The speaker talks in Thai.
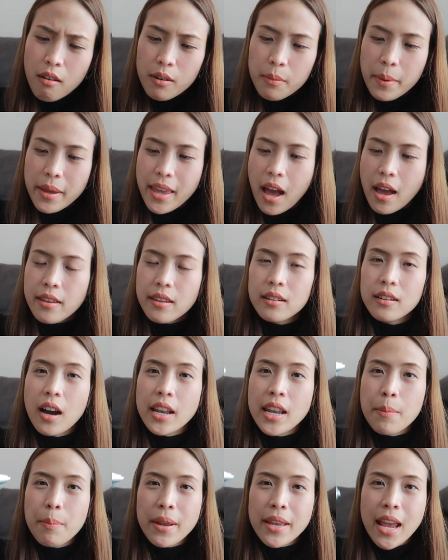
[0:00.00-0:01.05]
ไม่ยาเยอะ
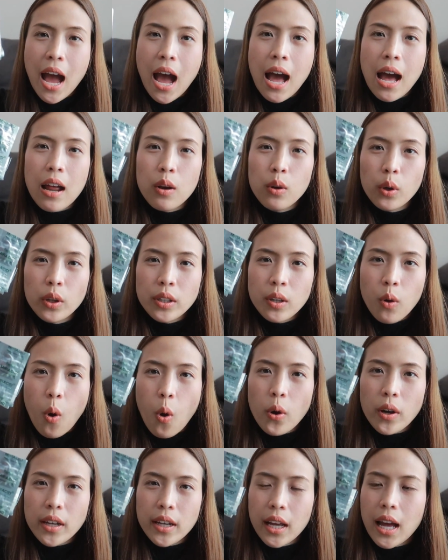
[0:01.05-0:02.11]
อันนี้เป็นยาลดก
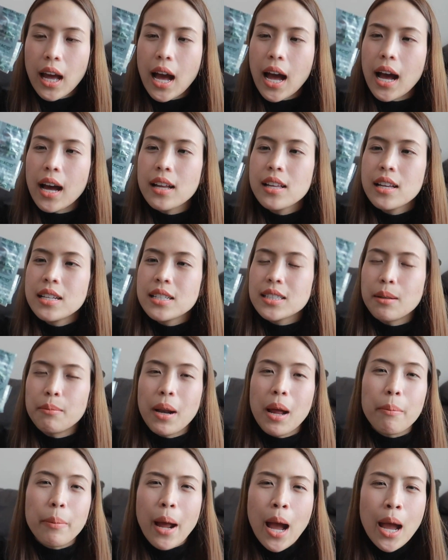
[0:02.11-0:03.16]
รดนะคะสำ
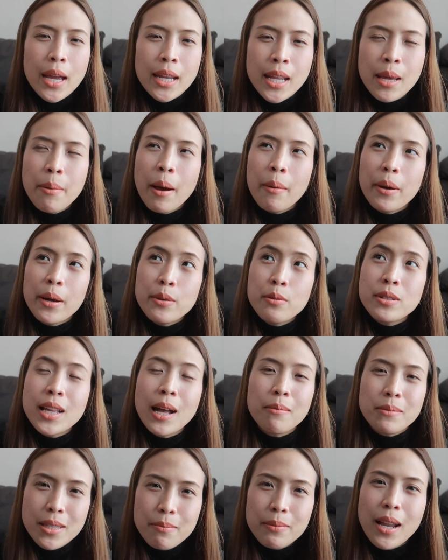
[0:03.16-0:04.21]
หรับใครที่แบบอายุ
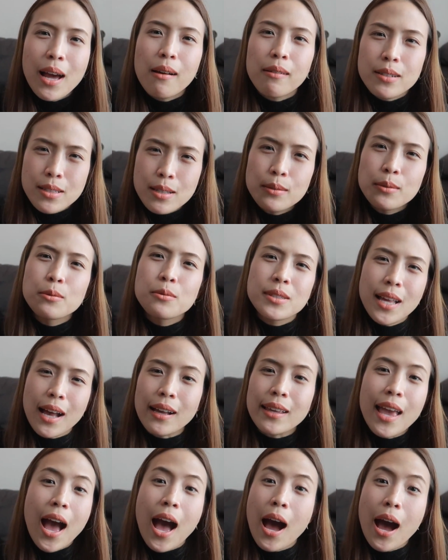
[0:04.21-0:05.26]
30แล้วก็จะรู้จั
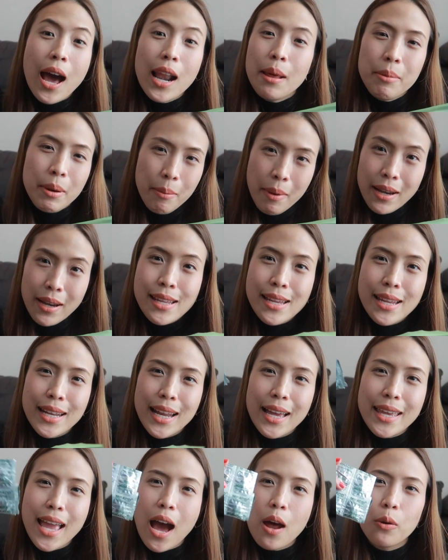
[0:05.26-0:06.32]
กยาอะไรประนี้
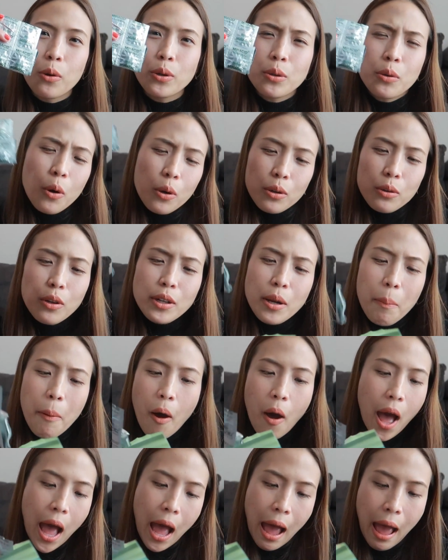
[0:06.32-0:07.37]
นะยาลดกรดลดกระ
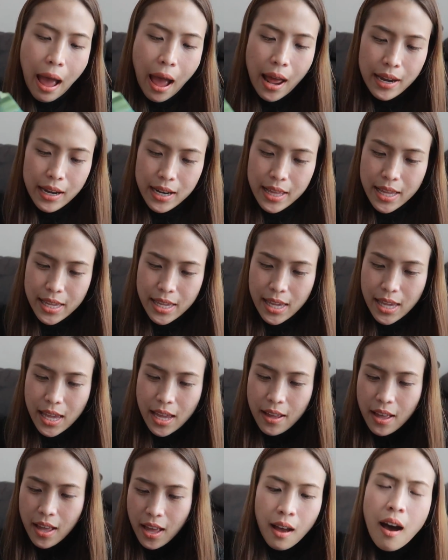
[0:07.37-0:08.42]
เพาะอาหารอะไรอย่างนี้
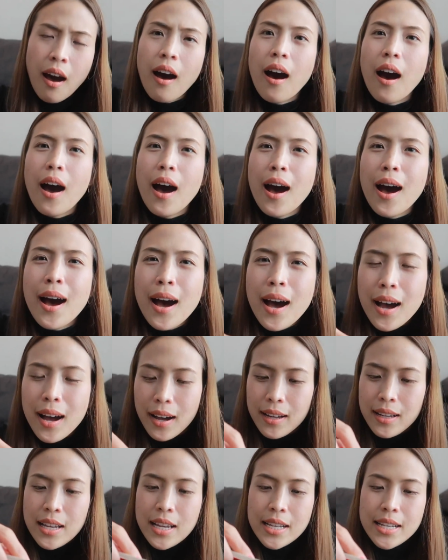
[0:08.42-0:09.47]
ค่ะ
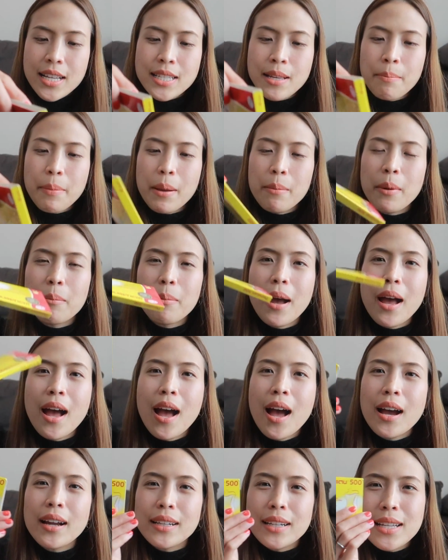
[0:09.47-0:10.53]
ที่จำเป็น
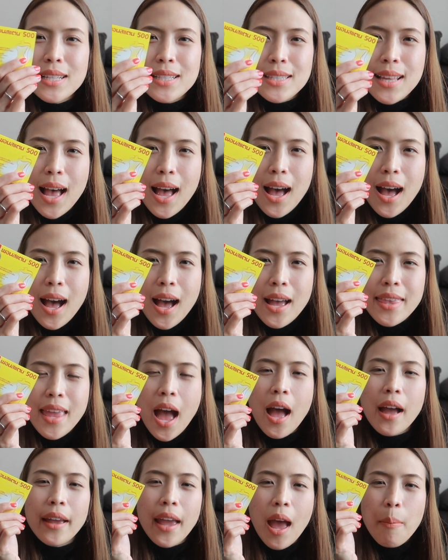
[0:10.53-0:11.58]
มากๆนี่จ้า
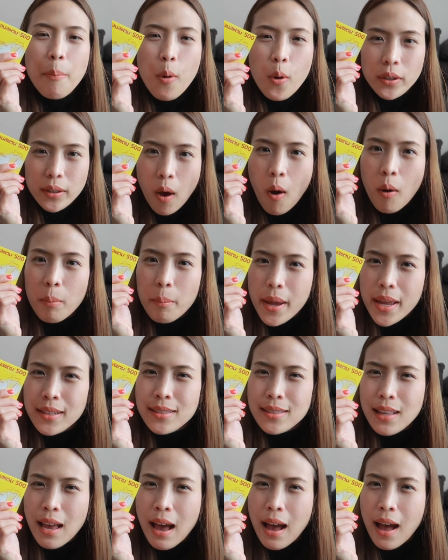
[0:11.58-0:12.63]
ยาแก้ปวดท้องเมน
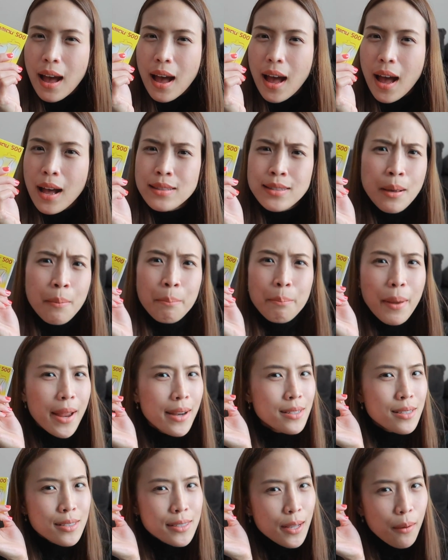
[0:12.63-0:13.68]
จ้าจำเป็
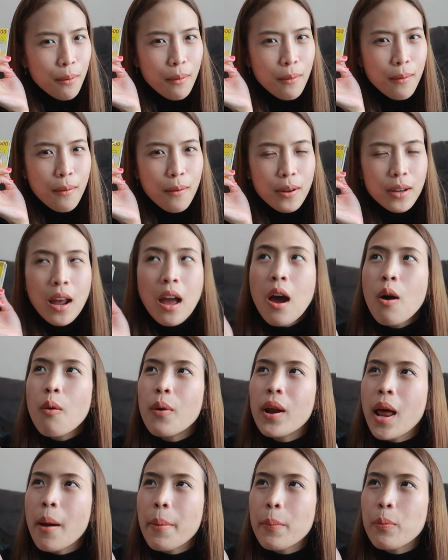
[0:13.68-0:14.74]
นสุด
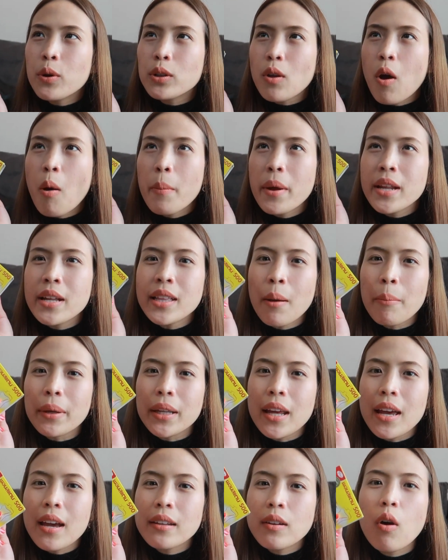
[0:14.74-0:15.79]
เวลาไปปวดท้องเมนที่ต่างป
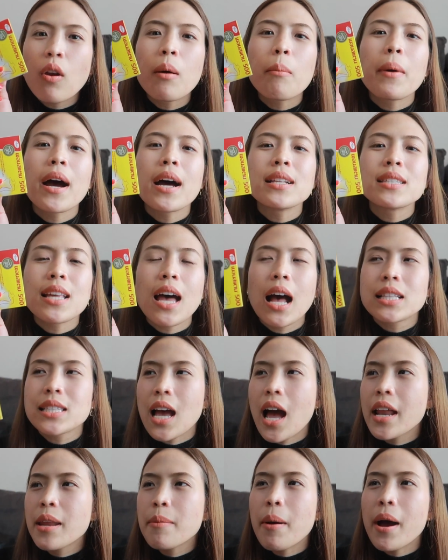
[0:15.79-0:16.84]
ระเทศทรมานจ้ะ
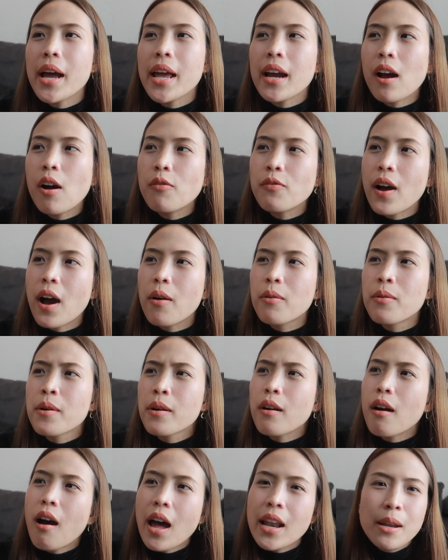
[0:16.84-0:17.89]
จะอธิบายให้เขาฟัง
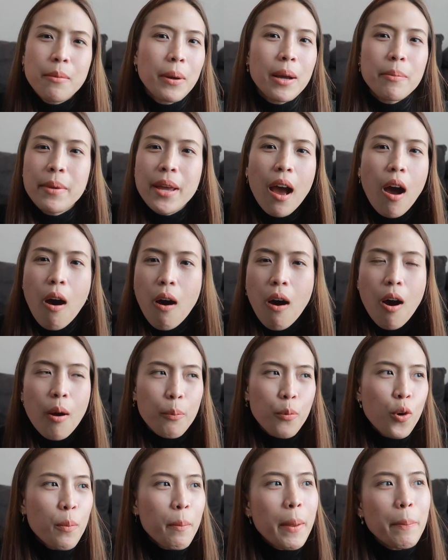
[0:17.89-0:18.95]
ก็อธิบายไม่ออก
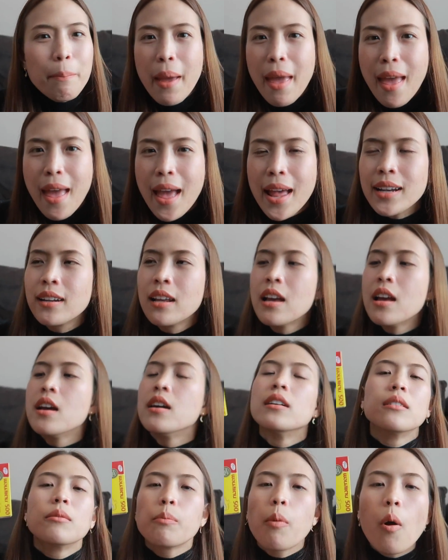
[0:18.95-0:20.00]
พูดไม่เป็น
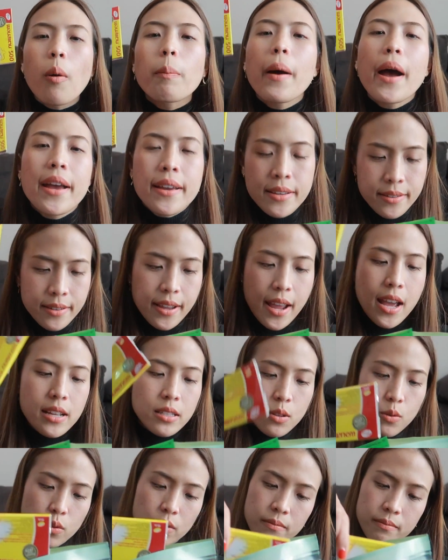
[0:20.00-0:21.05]
พกไปง่าย
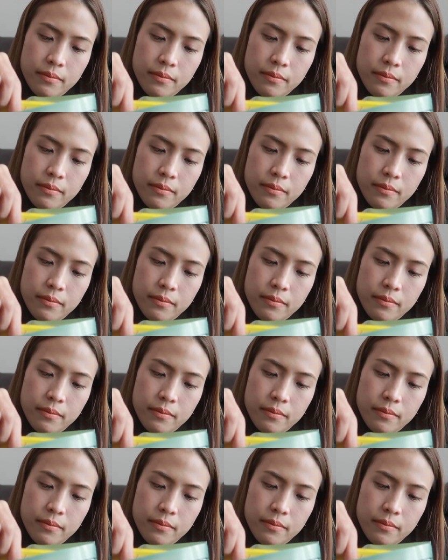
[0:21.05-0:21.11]
สุด